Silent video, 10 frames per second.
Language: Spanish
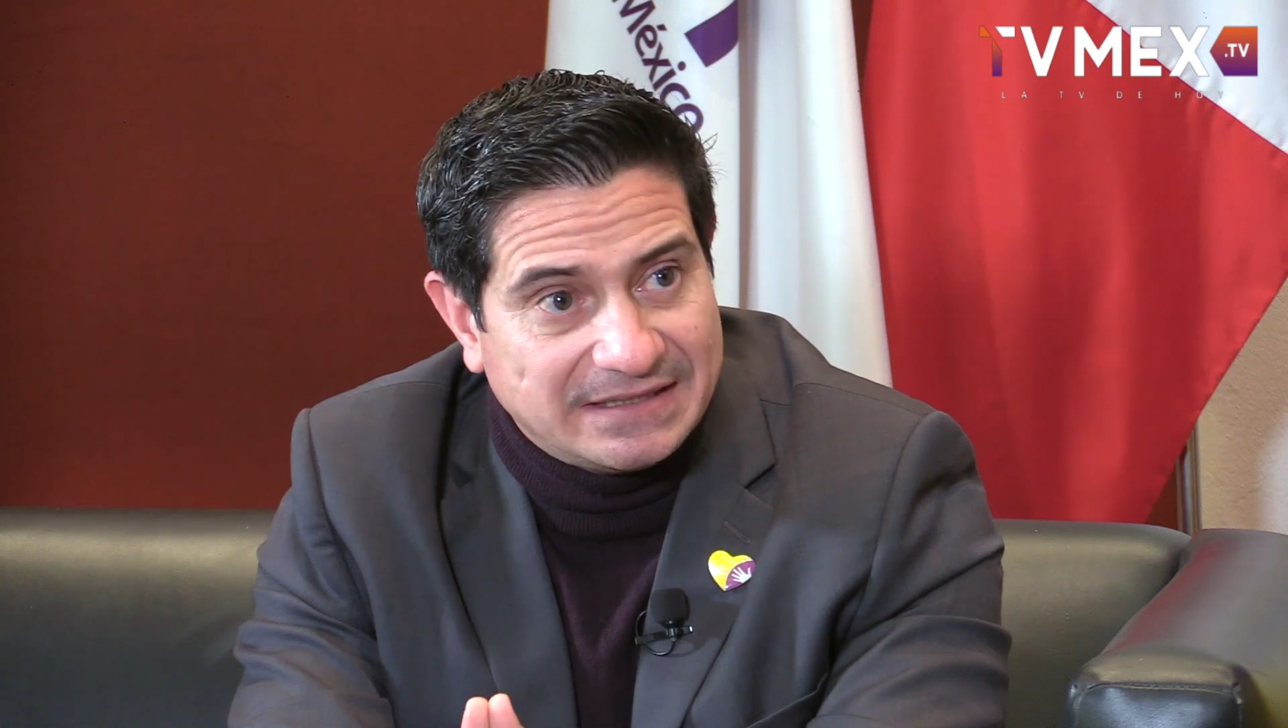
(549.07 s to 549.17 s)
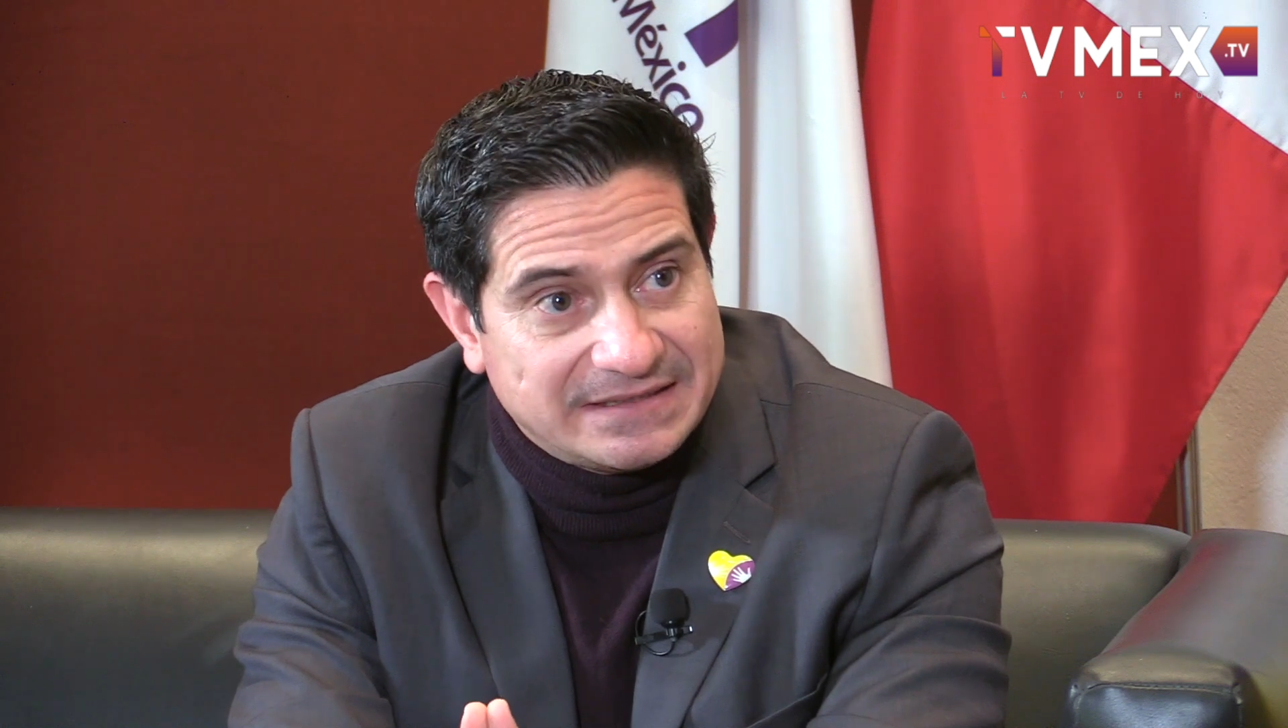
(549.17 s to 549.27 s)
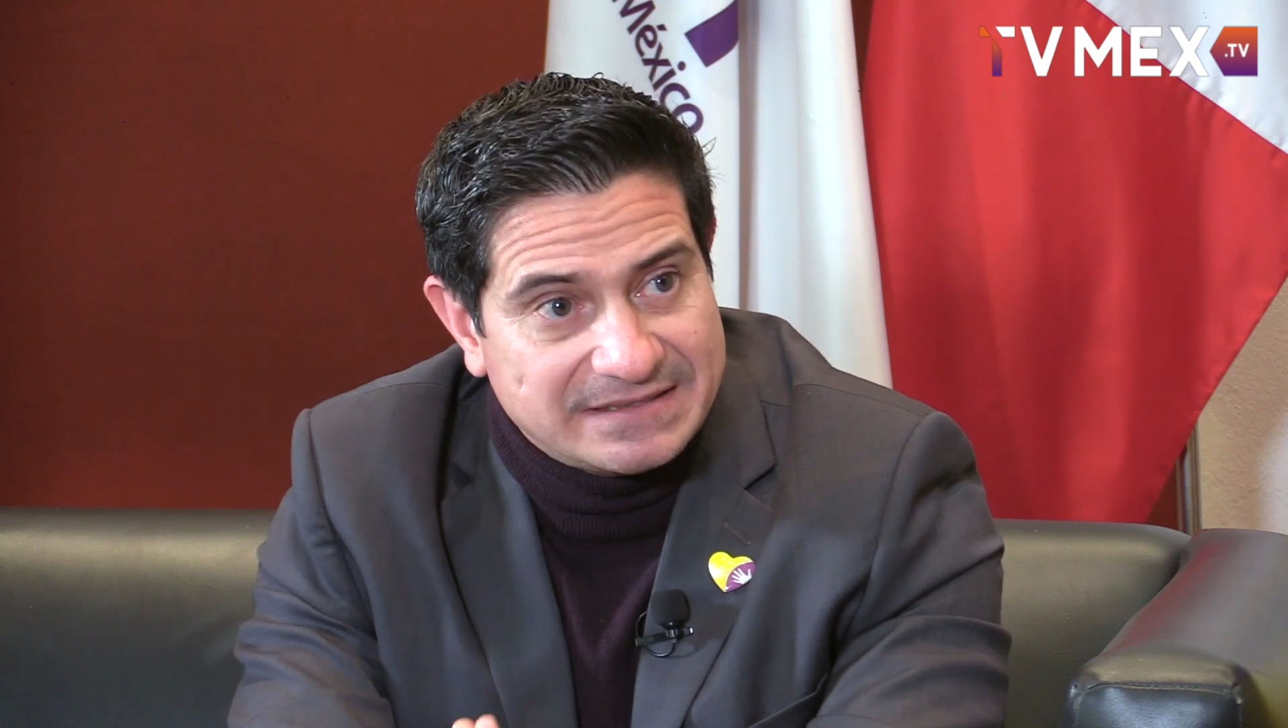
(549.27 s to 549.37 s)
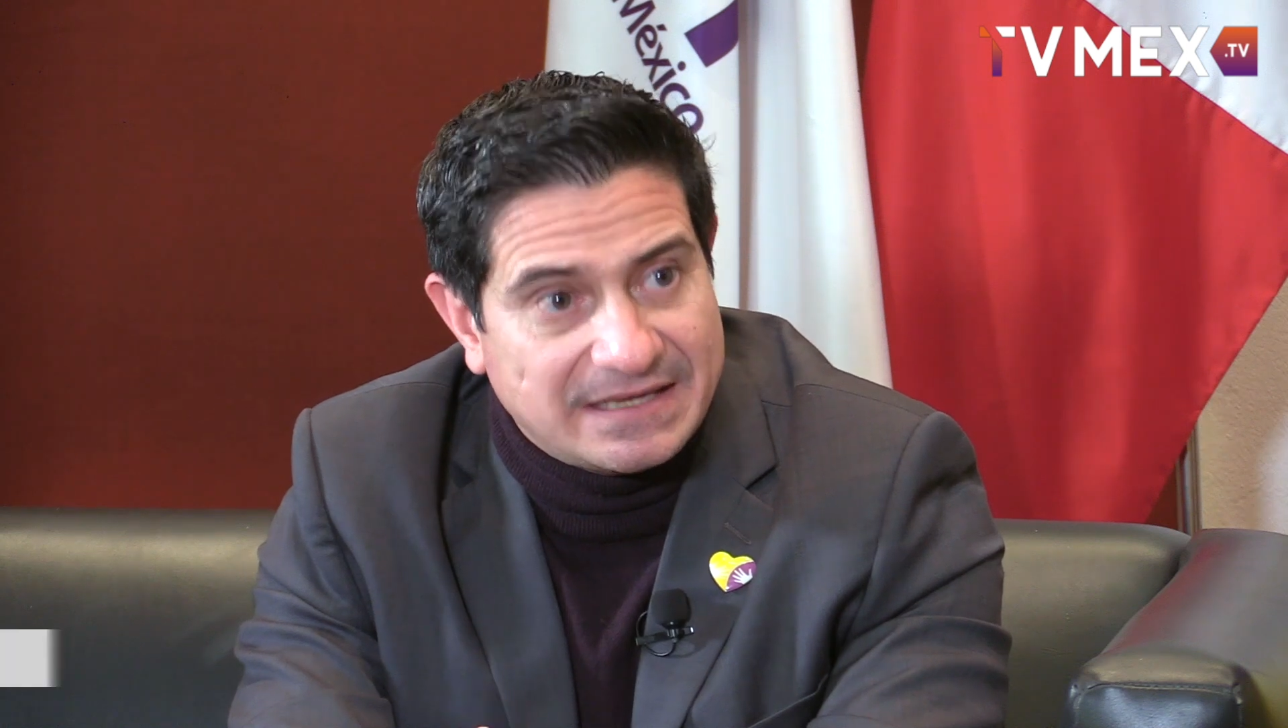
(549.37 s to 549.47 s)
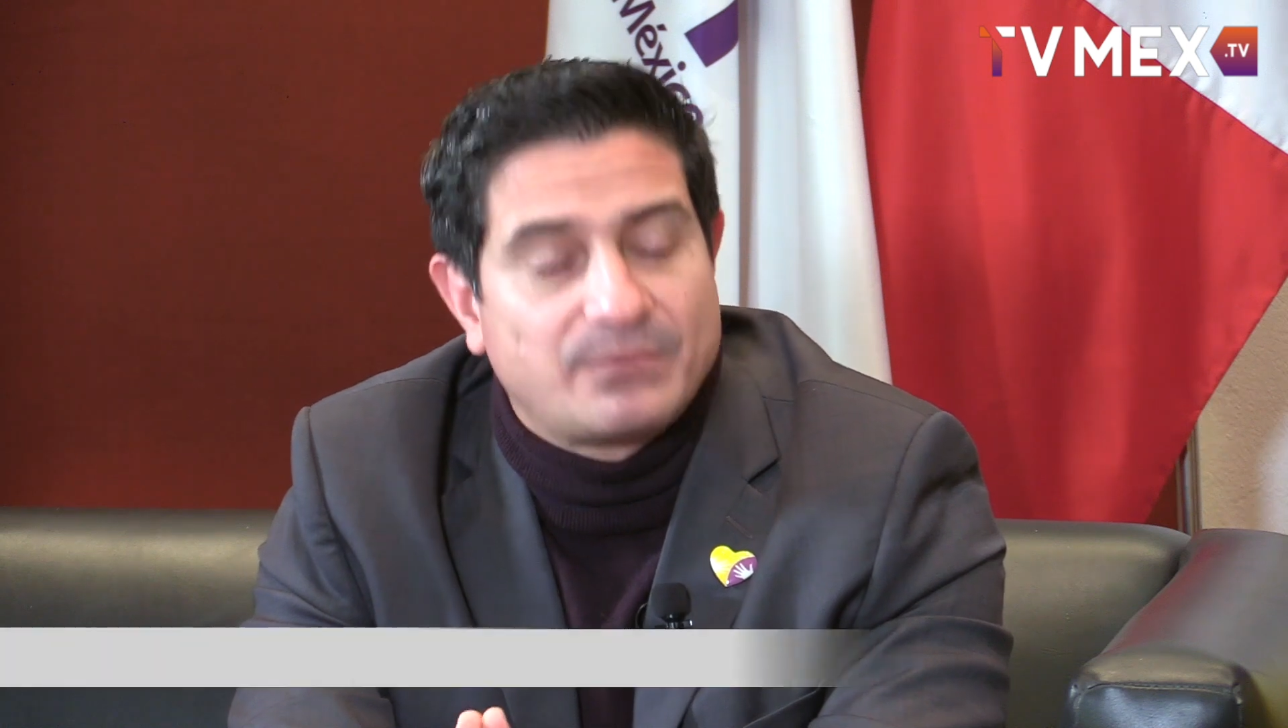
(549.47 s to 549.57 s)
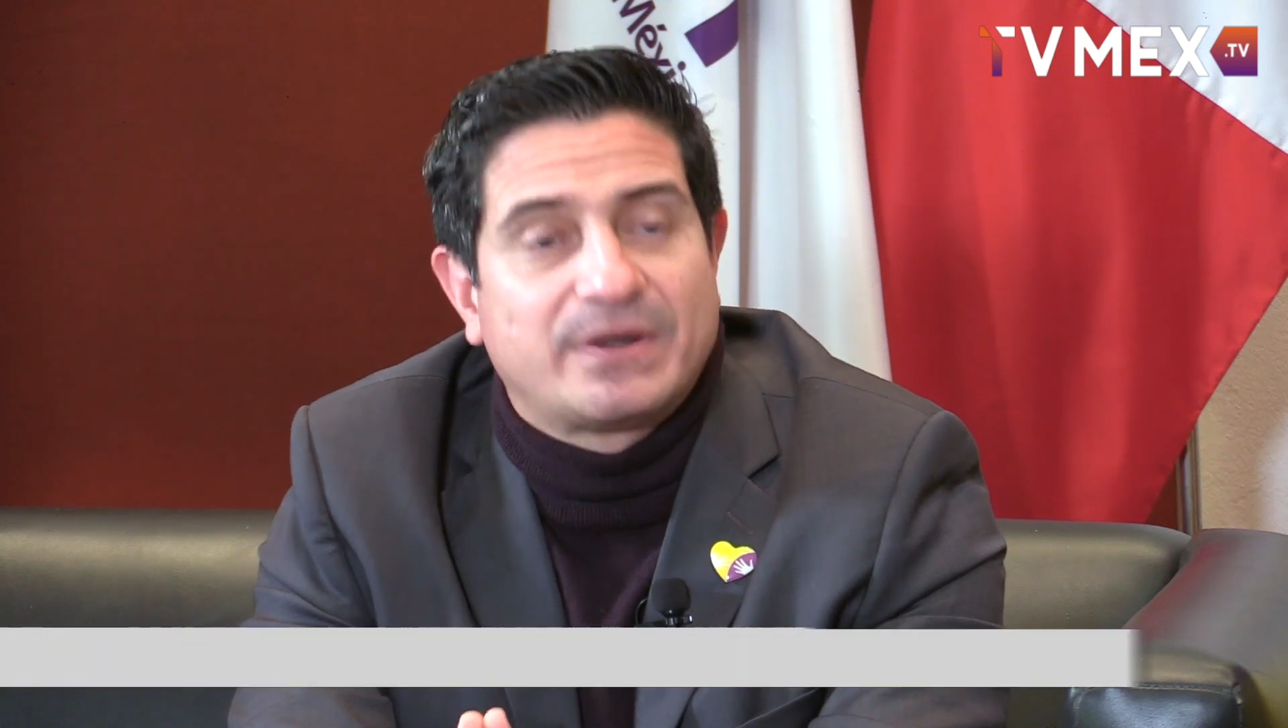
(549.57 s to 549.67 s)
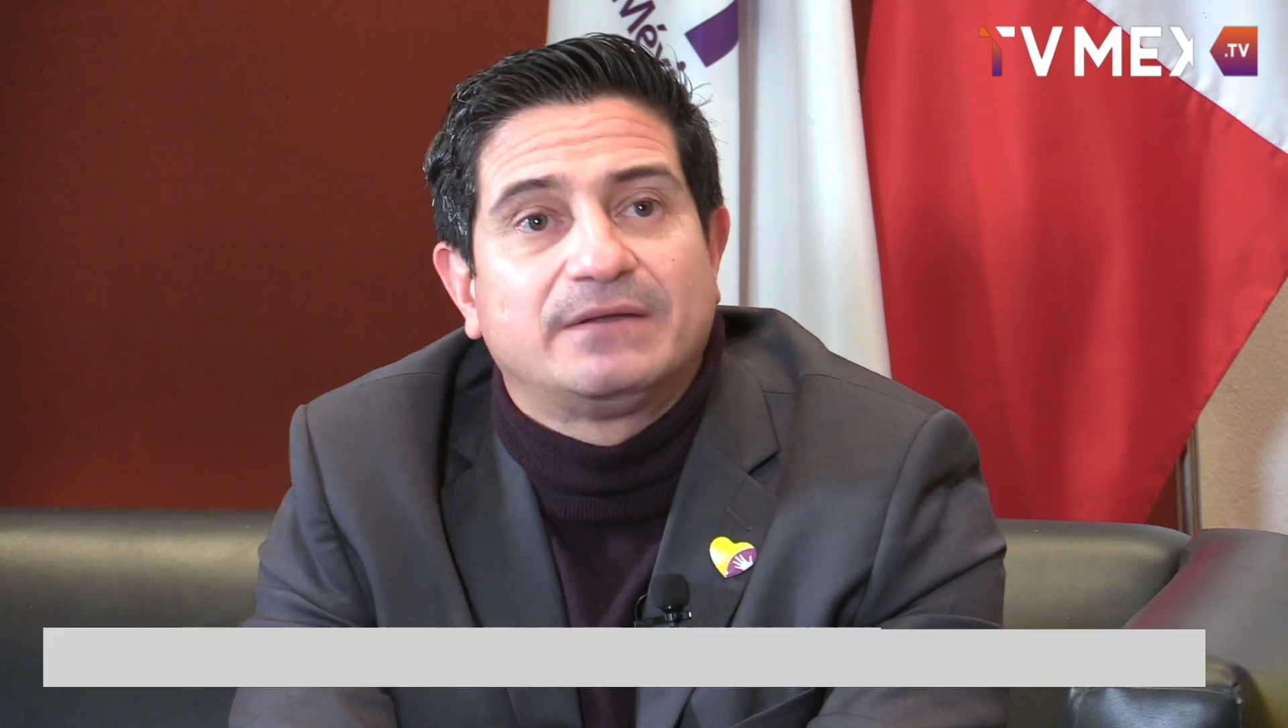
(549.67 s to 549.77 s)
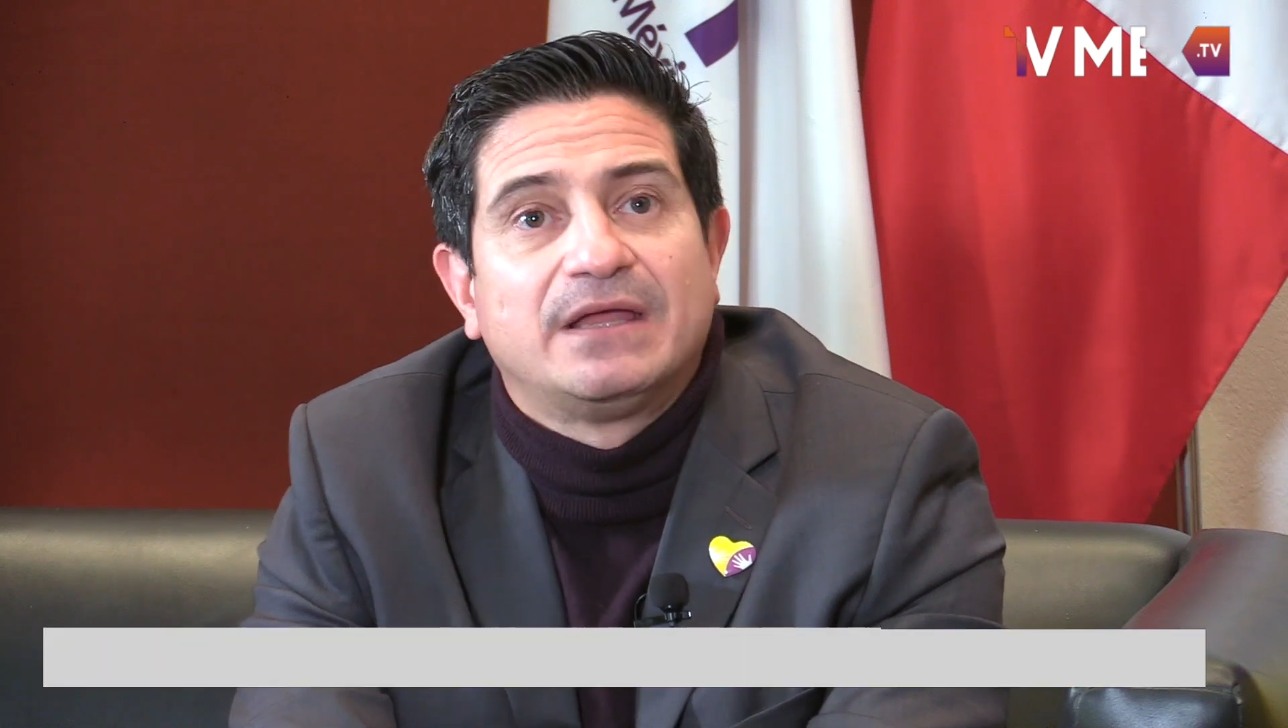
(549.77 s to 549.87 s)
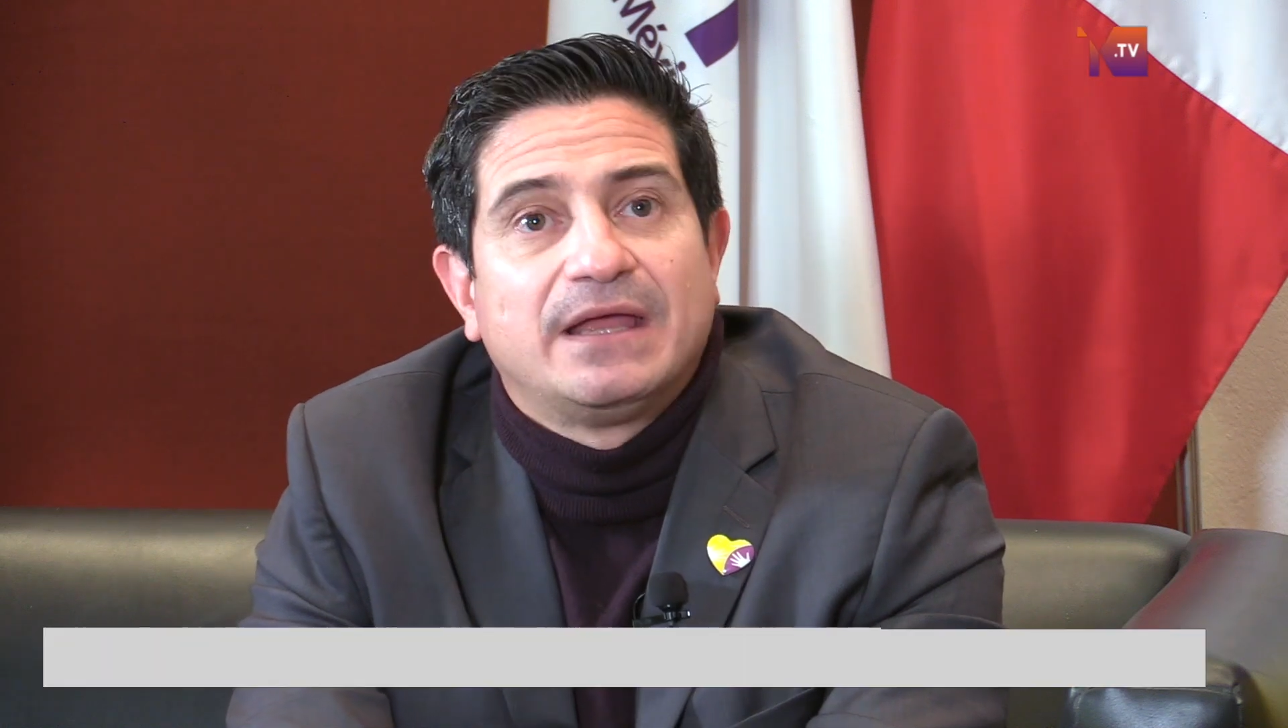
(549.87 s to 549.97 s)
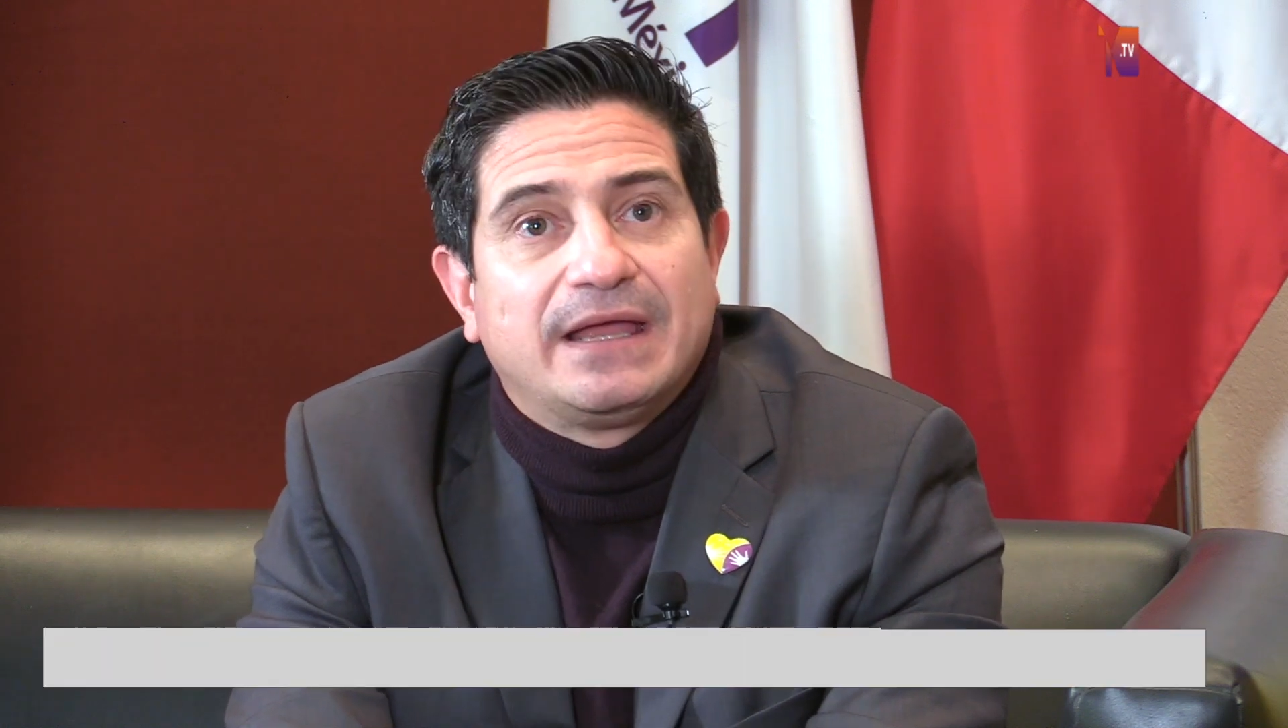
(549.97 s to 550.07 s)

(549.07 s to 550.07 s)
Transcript: de diciembre